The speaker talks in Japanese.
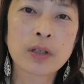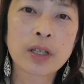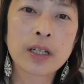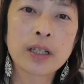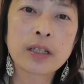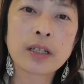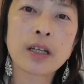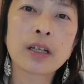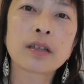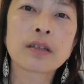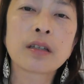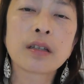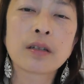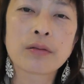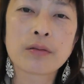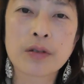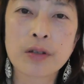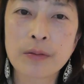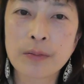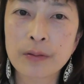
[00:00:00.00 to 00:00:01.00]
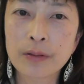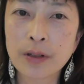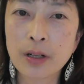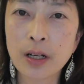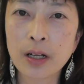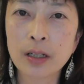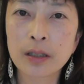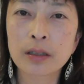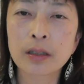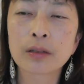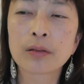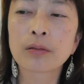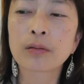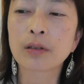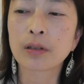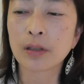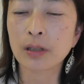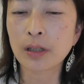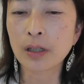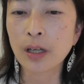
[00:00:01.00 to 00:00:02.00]
うなりたいっていう自分があった
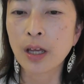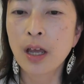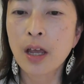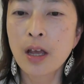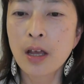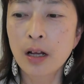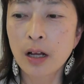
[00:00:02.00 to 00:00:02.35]
時に